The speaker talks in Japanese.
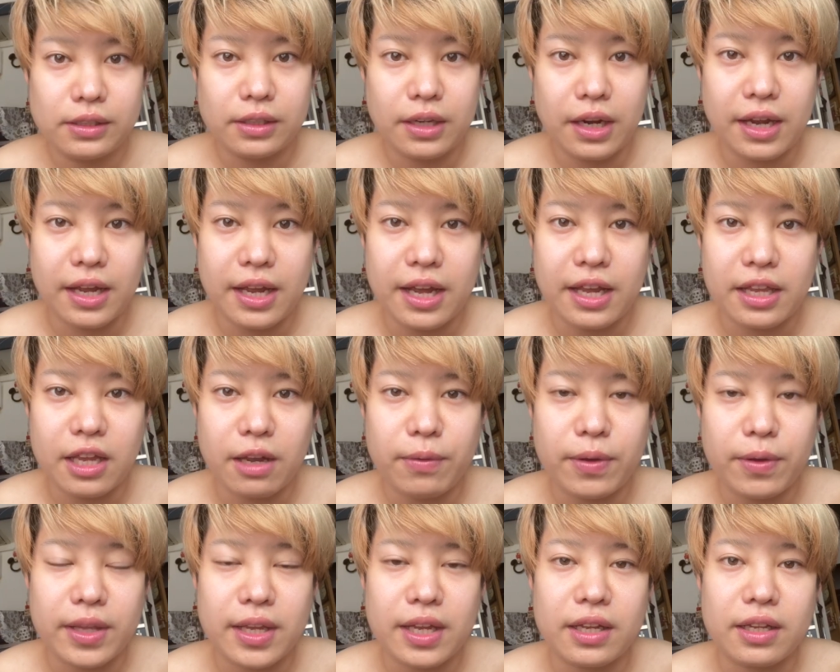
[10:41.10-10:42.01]
はいえー、食
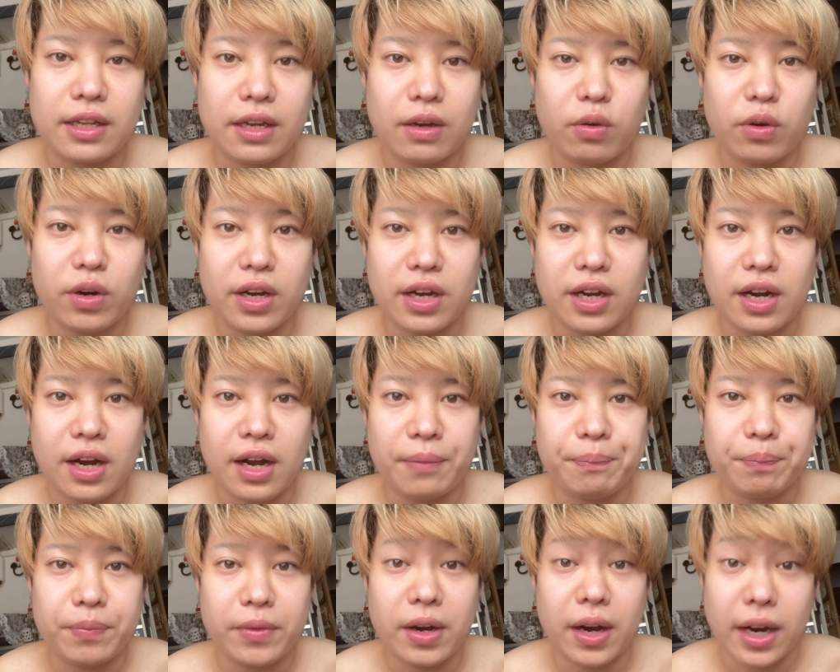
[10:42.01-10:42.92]
べたんでこれから
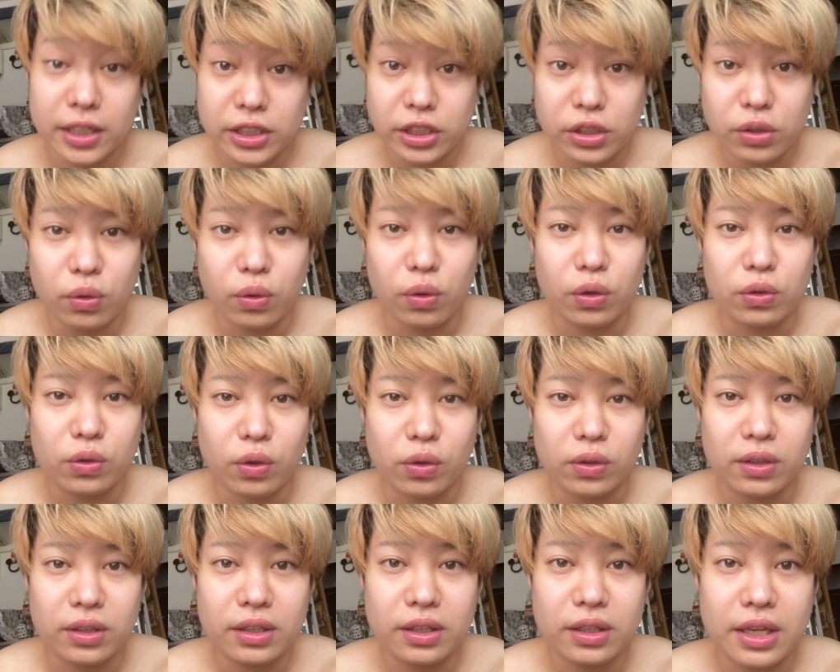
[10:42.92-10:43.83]
ラジオを撮っ
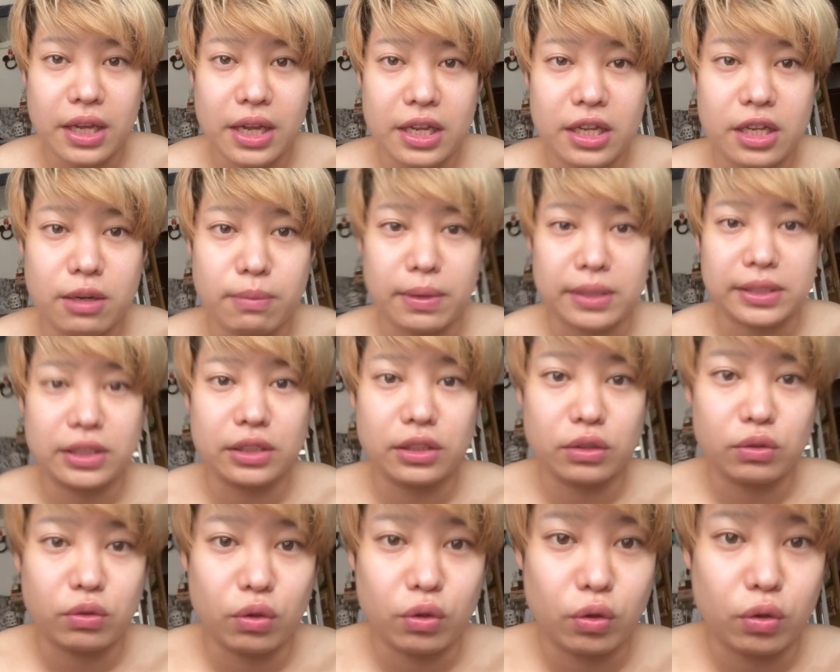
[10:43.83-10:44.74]
ていきます
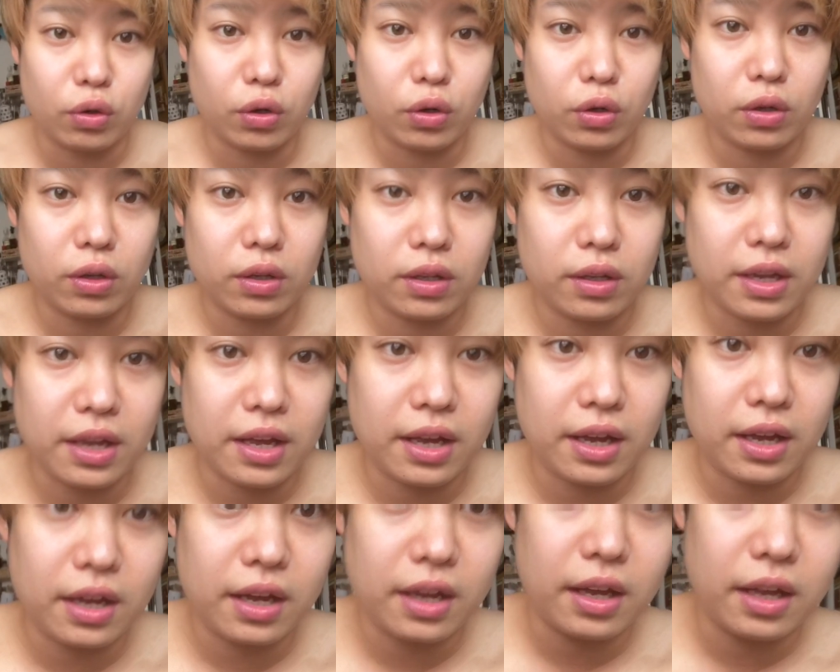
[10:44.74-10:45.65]
この、
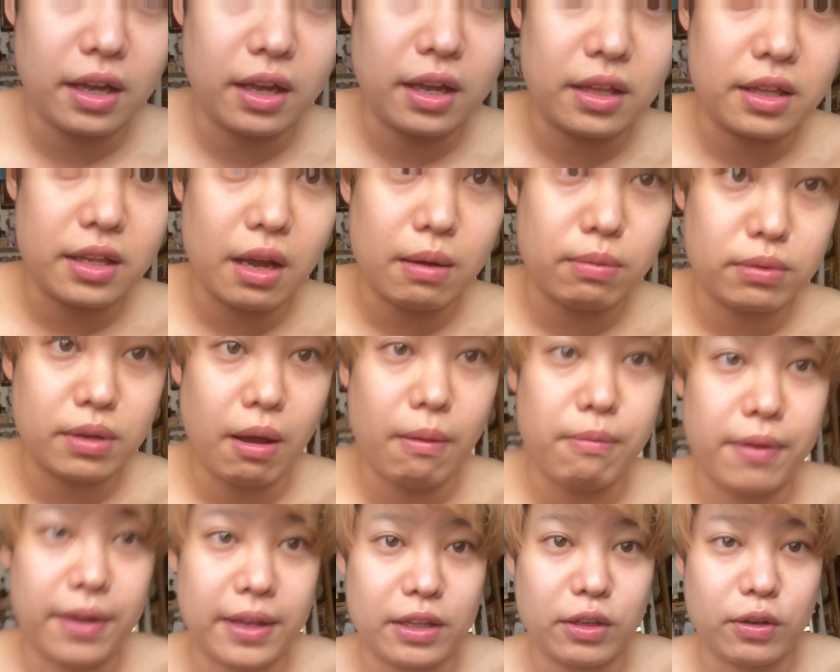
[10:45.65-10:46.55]
えー、
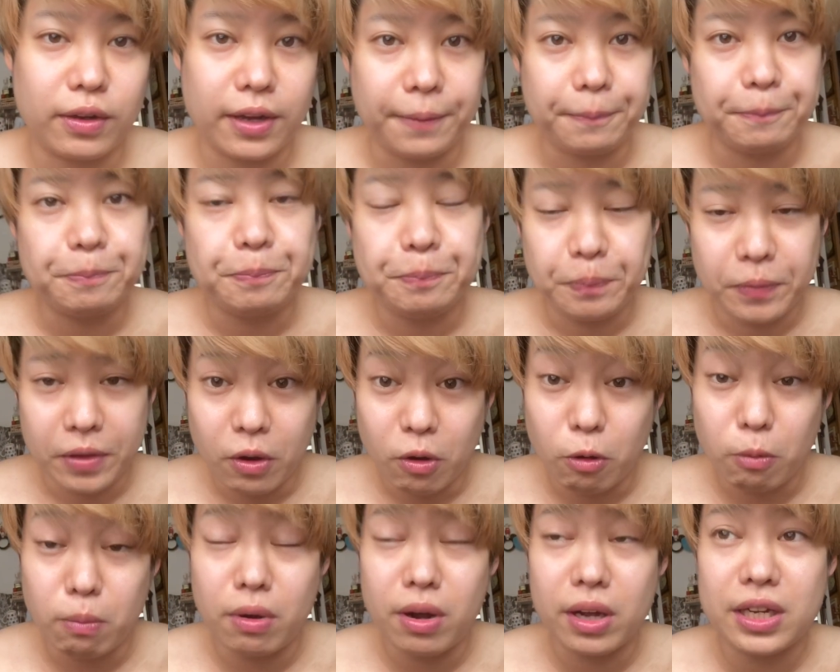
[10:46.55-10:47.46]
タブレットで
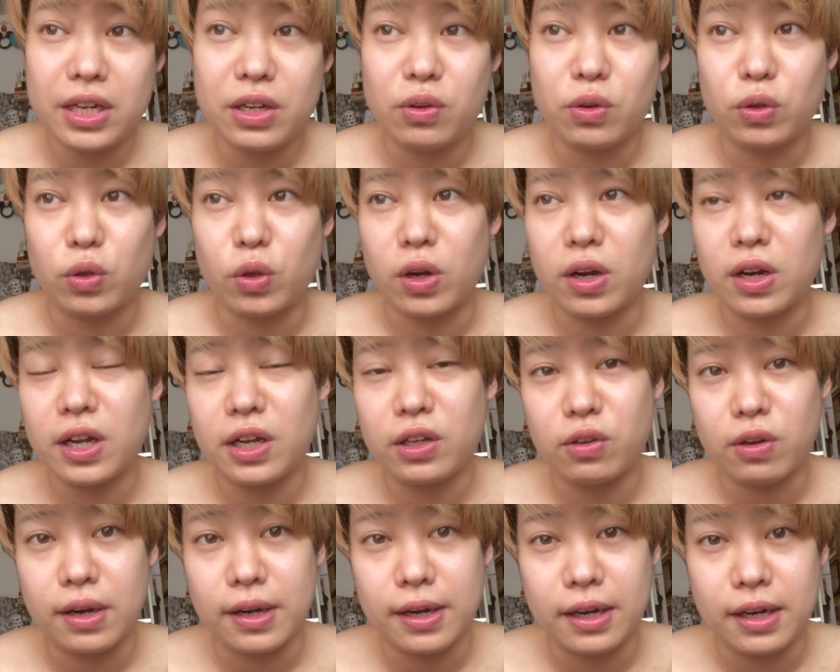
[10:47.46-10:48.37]
ほんまは昨日撮らない
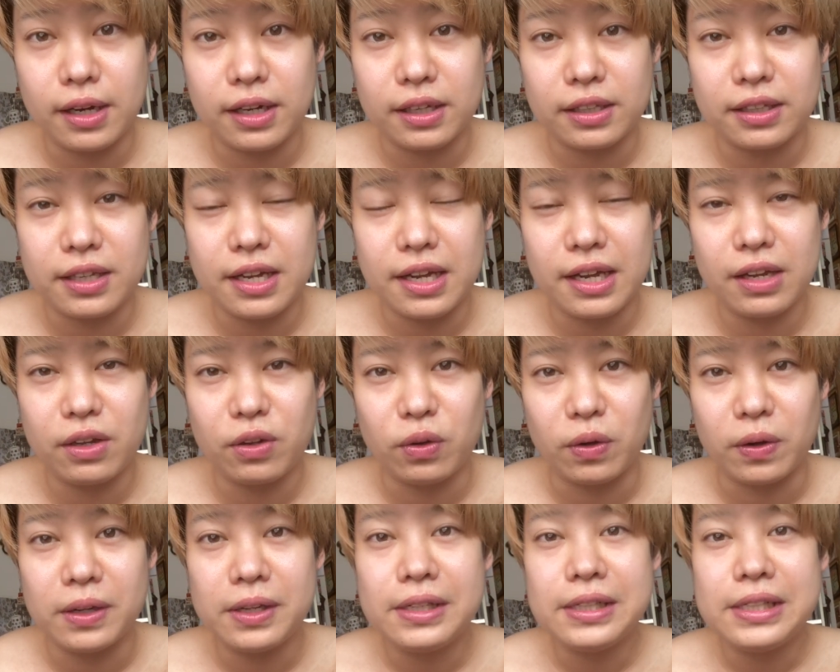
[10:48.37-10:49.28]
とあかんかったんやけど
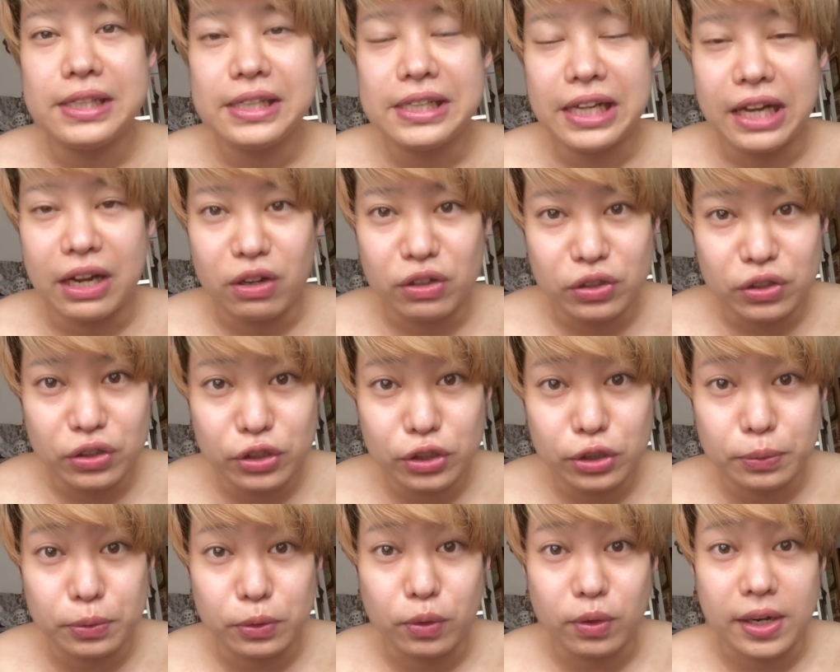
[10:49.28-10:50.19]

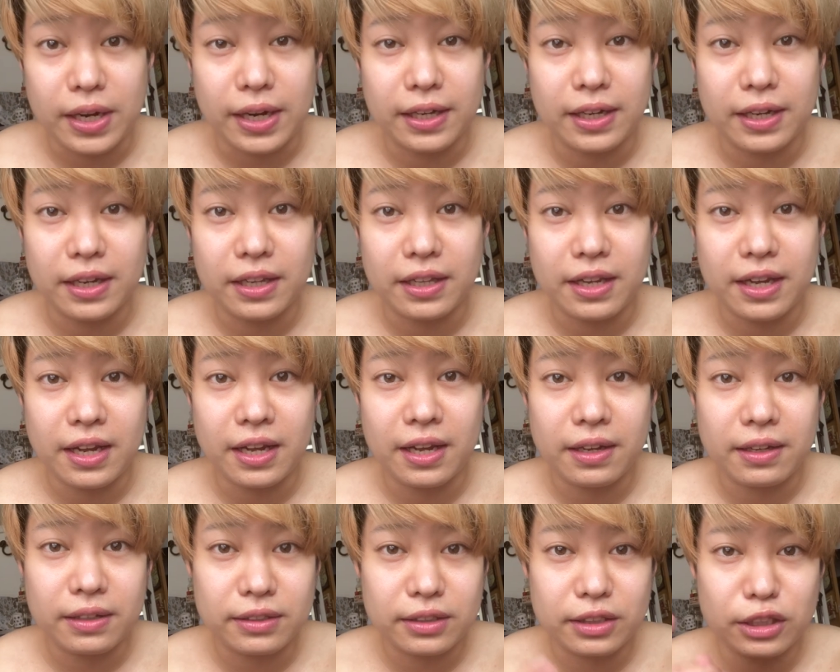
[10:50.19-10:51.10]
YouTube の関係で
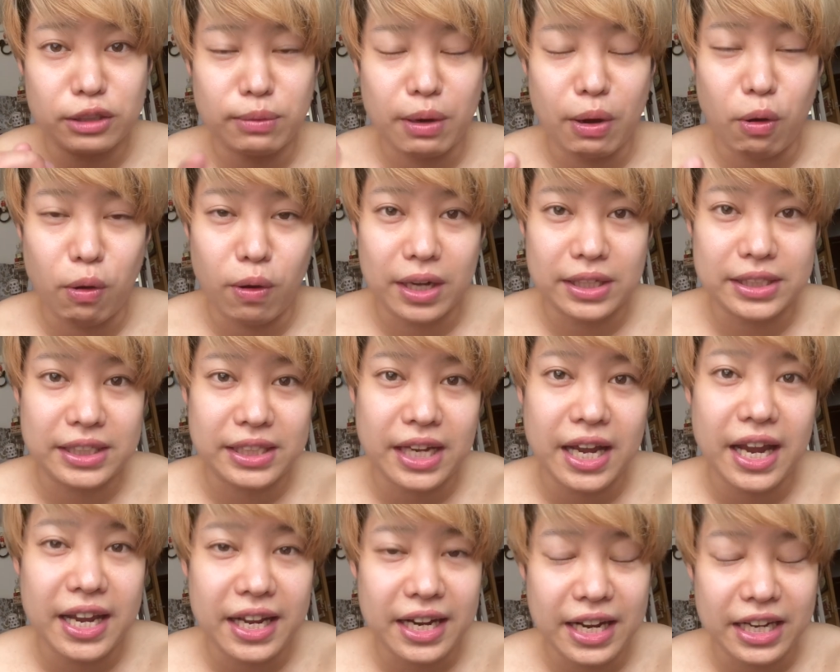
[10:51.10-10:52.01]
スマホが
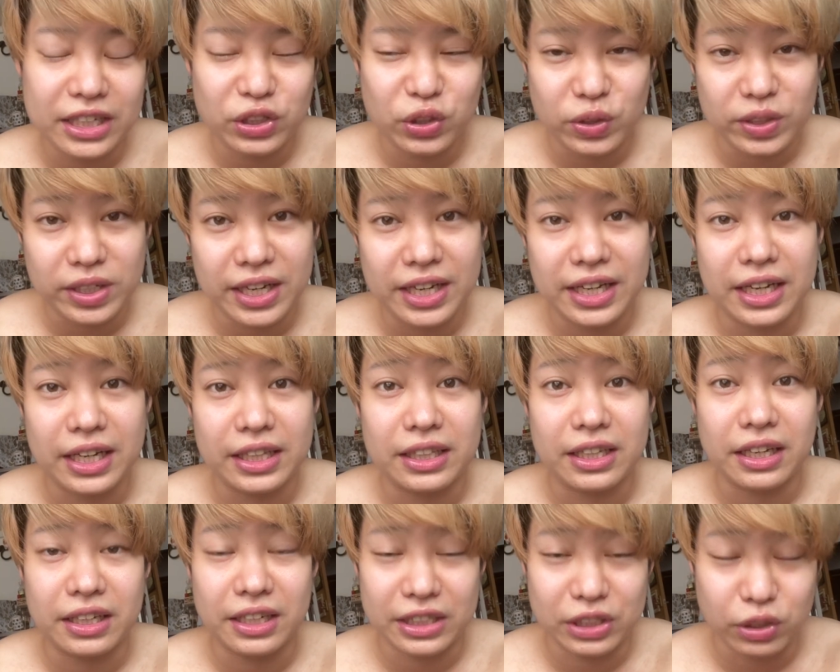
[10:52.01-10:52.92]
使えない状態だっ
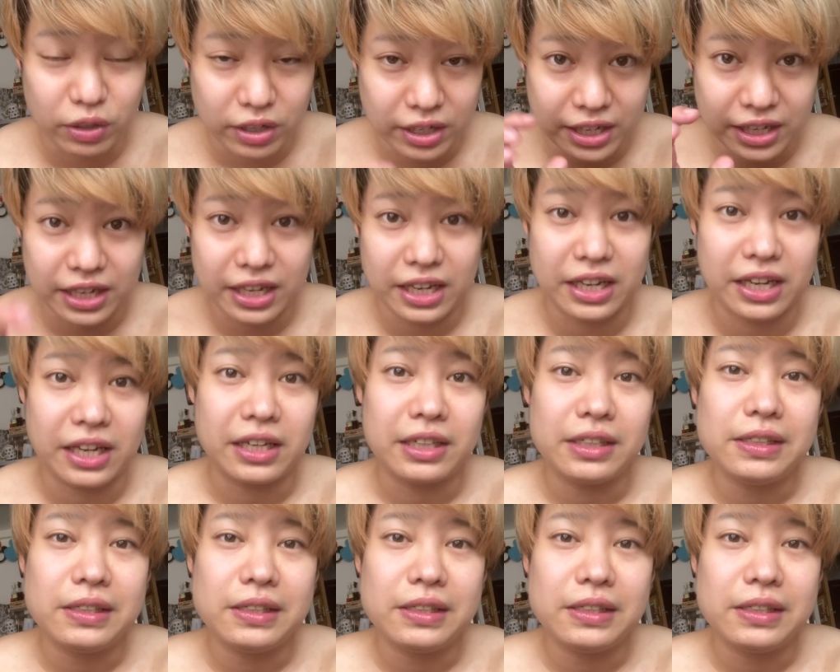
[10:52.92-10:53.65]
たんでそれだけで、